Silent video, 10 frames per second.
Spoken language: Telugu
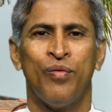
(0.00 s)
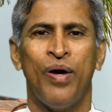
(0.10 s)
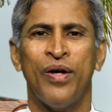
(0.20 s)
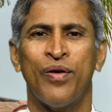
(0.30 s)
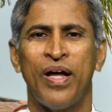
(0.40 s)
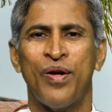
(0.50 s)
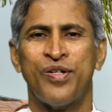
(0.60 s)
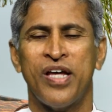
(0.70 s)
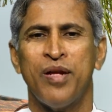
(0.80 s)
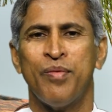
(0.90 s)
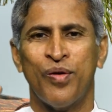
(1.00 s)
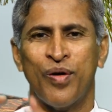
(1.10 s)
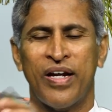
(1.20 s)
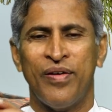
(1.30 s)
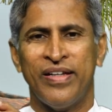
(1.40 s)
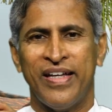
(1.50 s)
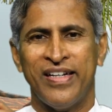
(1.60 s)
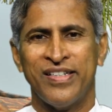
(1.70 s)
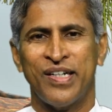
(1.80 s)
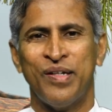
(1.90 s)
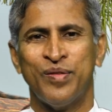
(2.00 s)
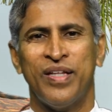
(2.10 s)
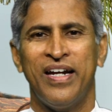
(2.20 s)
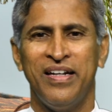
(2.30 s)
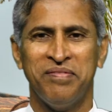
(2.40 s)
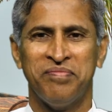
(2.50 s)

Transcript: వాయు కాలుష్యాన్ని మీరు ఒక్కరేమైనా తగ్గించగలుగుతారా